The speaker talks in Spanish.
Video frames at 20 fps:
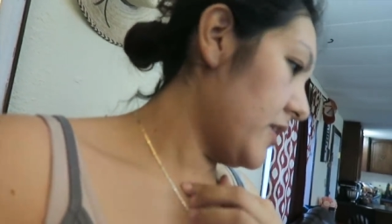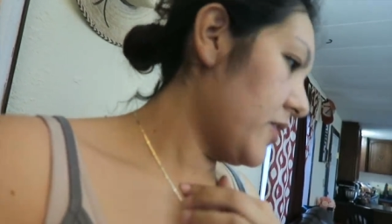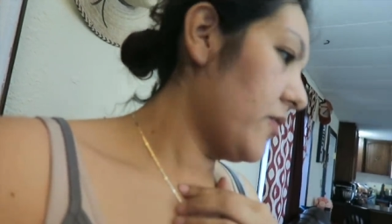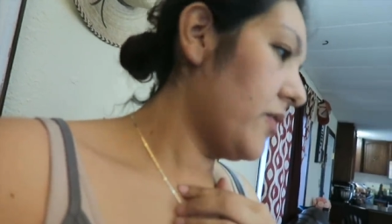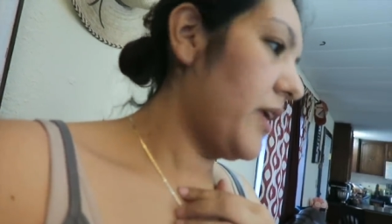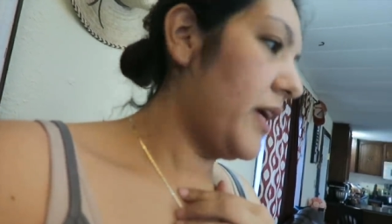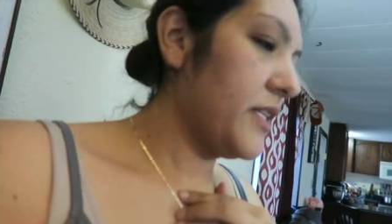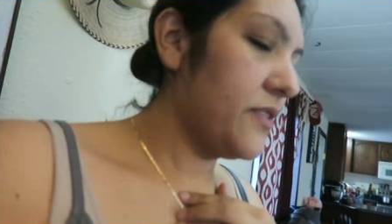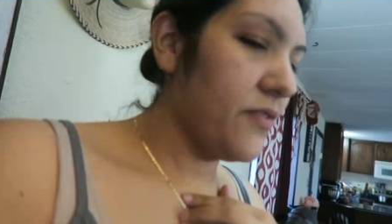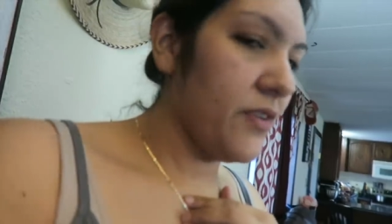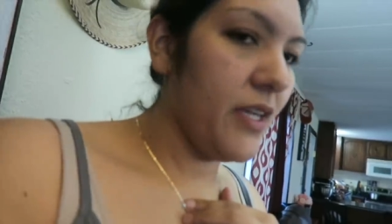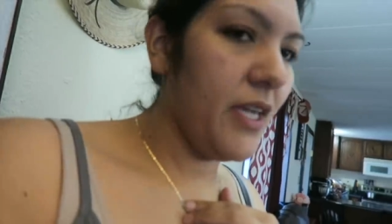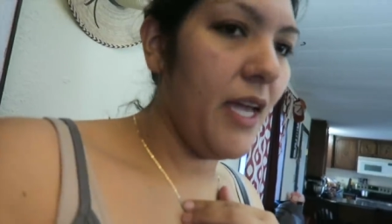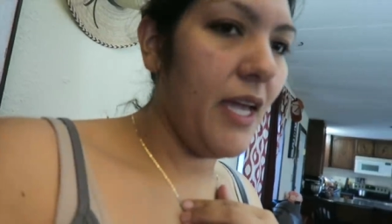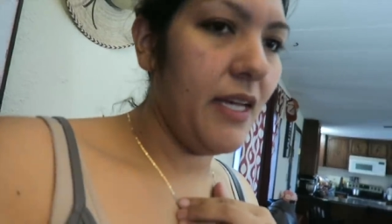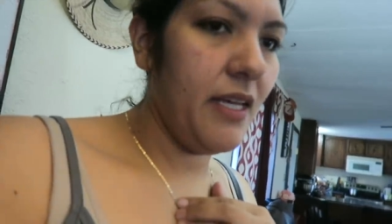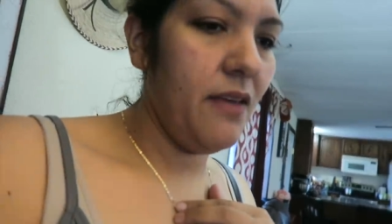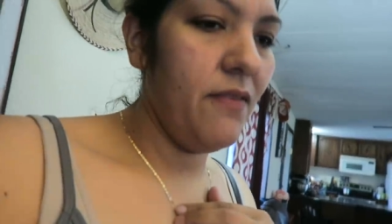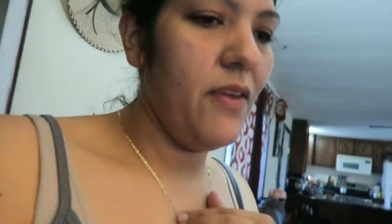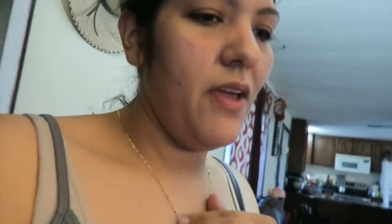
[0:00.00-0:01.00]
then don't ask for
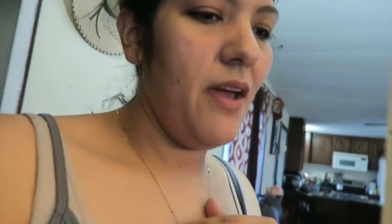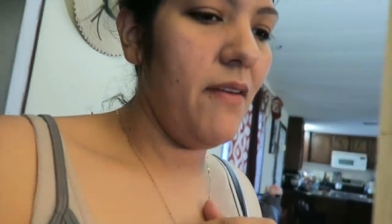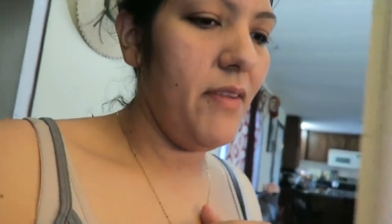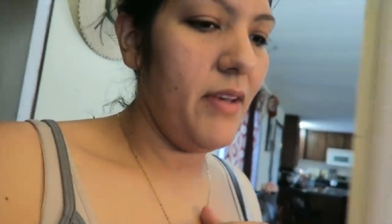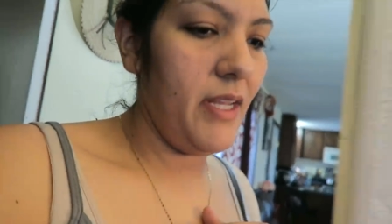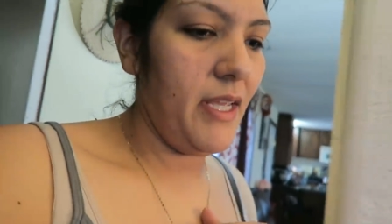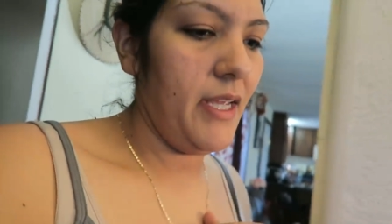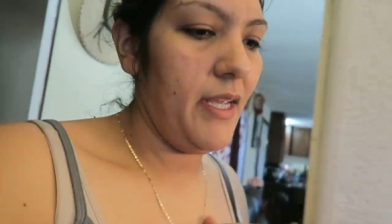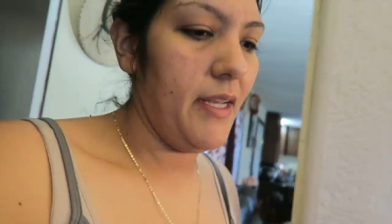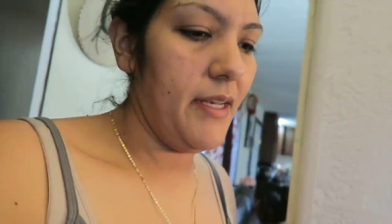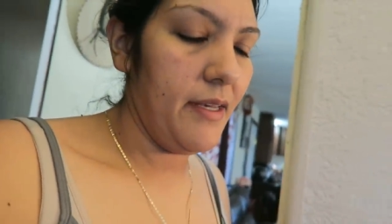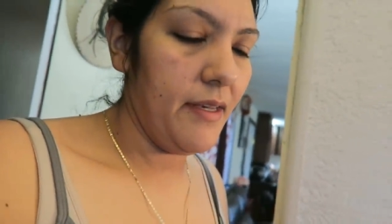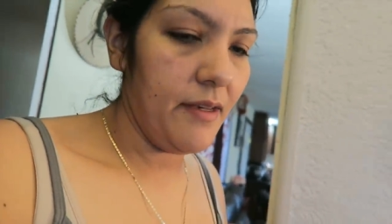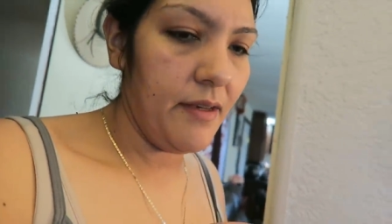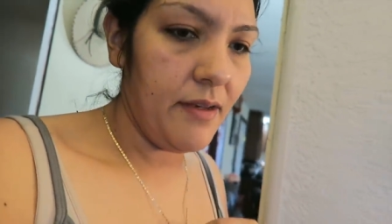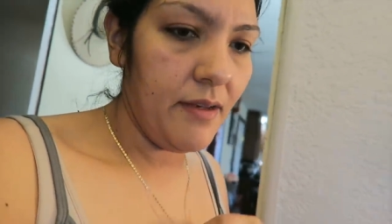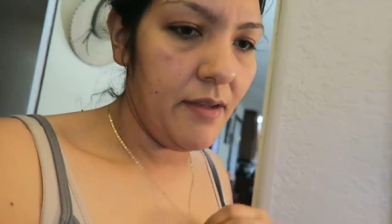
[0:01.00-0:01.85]
candy if you haven't eaten.